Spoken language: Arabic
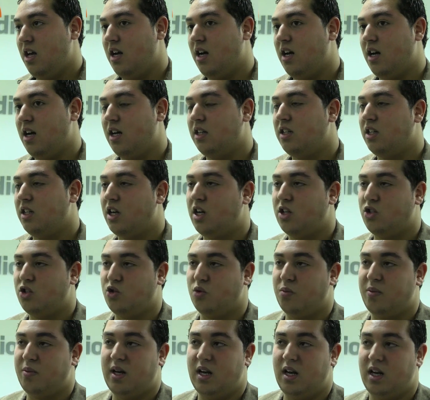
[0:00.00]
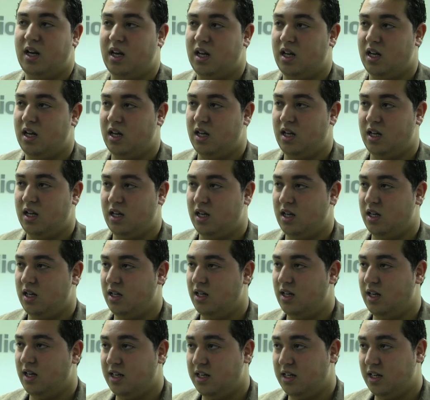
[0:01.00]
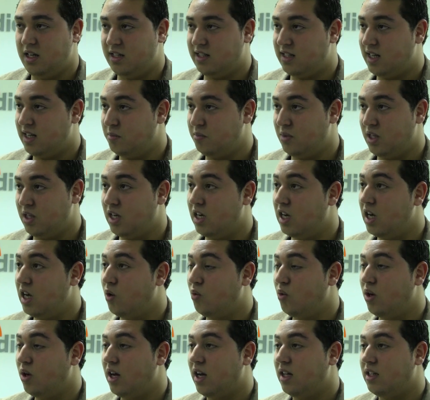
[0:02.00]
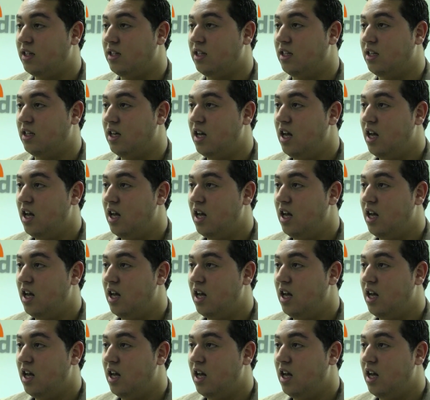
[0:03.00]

آه، غادي نخدشوا بها آه، يعني الاسلام ديالنا ولا غادي